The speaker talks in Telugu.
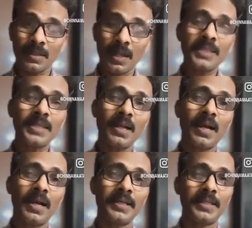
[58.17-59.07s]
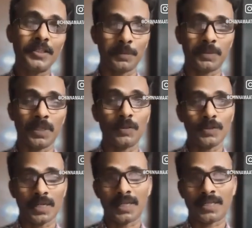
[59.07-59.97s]
నా సలహా అయితే చెప్తాను
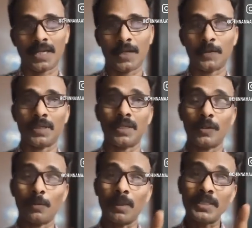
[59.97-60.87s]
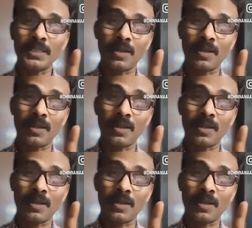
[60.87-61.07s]
జాగ్రత్తగా ఉందండి ఇటు మంచి